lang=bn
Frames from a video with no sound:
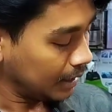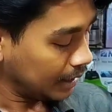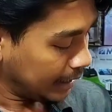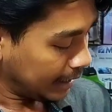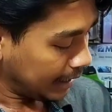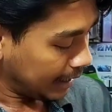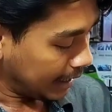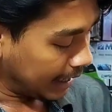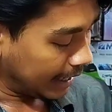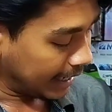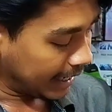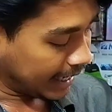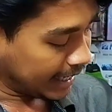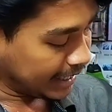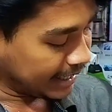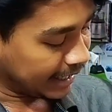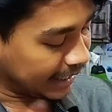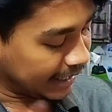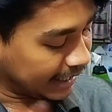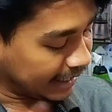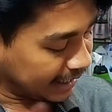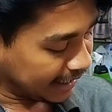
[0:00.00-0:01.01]
এটাই হ্যাঁ এই
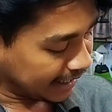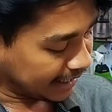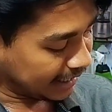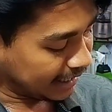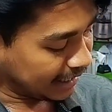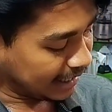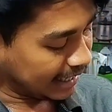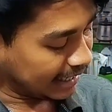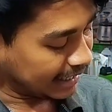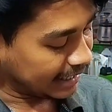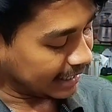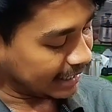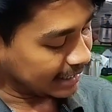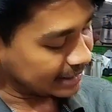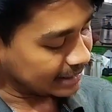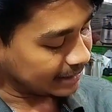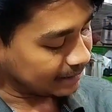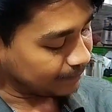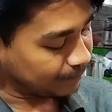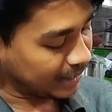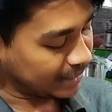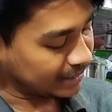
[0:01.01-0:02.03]
দেখেন এখানে লেখা
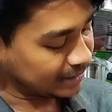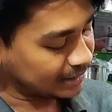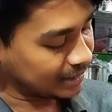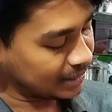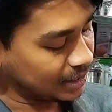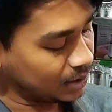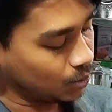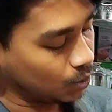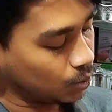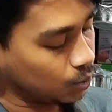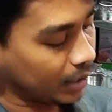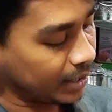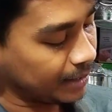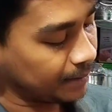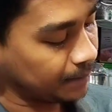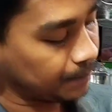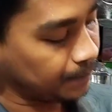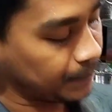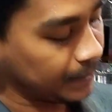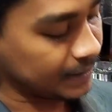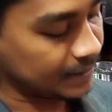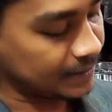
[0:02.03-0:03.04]
আছে ব্যাটারি ওয়ান
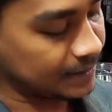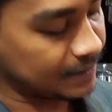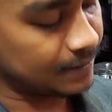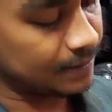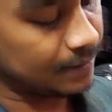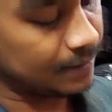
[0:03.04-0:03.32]
পিস